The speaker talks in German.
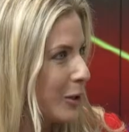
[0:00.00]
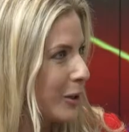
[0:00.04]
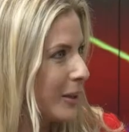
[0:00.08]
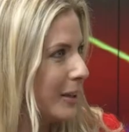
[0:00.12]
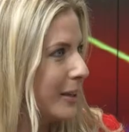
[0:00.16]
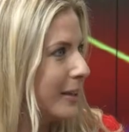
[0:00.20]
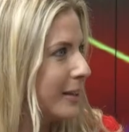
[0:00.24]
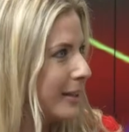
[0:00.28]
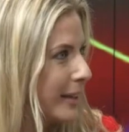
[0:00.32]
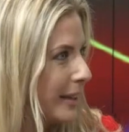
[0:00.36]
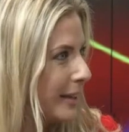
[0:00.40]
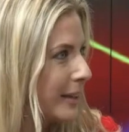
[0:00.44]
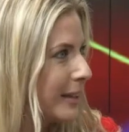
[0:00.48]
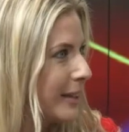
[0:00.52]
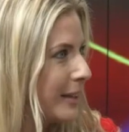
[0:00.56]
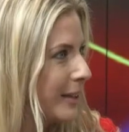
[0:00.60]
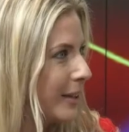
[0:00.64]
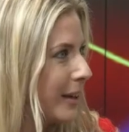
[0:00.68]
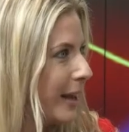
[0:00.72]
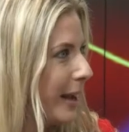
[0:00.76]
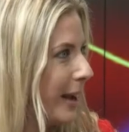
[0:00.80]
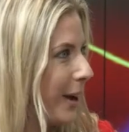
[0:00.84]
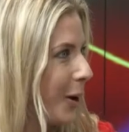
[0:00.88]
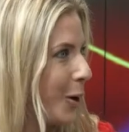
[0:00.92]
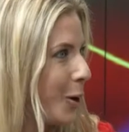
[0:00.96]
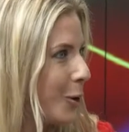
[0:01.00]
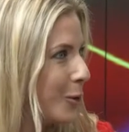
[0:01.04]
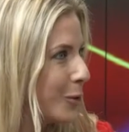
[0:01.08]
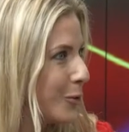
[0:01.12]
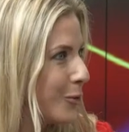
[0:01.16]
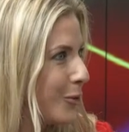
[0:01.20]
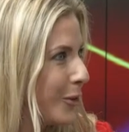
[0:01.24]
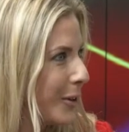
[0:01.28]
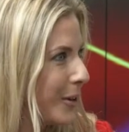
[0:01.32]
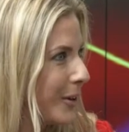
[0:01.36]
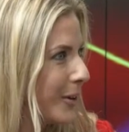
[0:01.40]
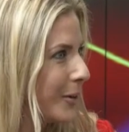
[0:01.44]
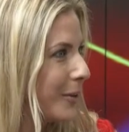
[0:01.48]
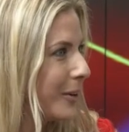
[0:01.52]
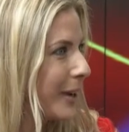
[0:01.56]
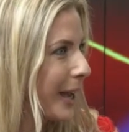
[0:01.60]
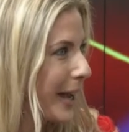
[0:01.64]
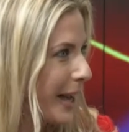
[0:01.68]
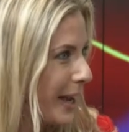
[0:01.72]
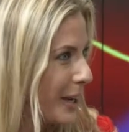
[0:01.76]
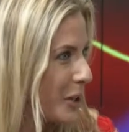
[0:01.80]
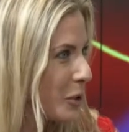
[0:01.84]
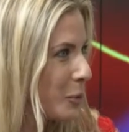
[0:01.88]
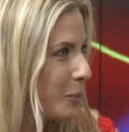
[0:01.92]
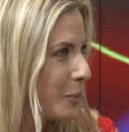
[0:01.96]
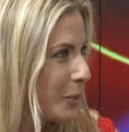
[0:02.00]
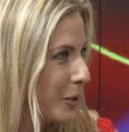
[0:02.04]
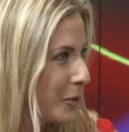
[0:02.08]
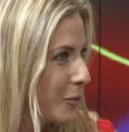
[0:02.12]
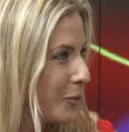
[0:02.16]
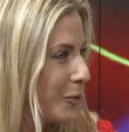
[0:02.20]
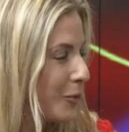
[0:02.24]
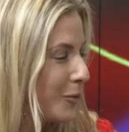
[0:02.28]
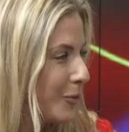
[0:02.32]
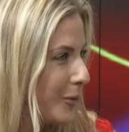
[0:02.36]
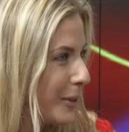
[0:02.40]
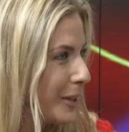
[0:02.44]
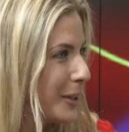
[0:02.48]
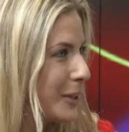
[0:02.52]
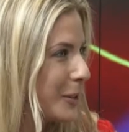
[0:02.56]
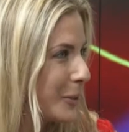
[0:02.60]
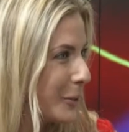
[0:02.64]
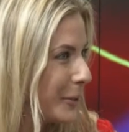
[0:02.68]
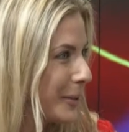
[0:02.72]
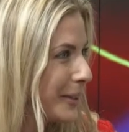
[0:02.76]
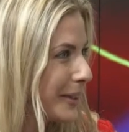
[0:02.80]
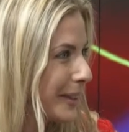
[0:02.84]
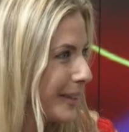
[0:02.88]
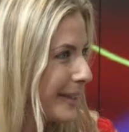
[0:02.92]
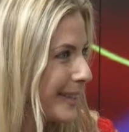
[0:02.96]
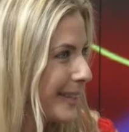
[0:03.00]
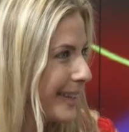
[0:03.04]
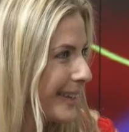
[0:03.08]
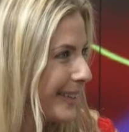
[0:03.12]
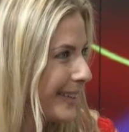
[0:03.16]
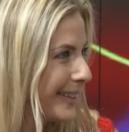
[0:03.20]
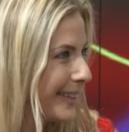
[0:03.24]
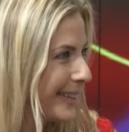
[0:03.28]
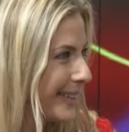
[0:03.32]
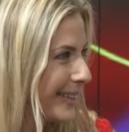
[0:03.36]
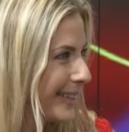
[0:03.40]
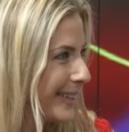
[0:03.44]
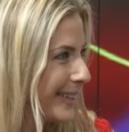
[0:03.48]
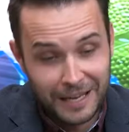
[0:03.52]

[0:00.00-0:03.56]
ist da die Herausforderung Radsport für viele so interessant?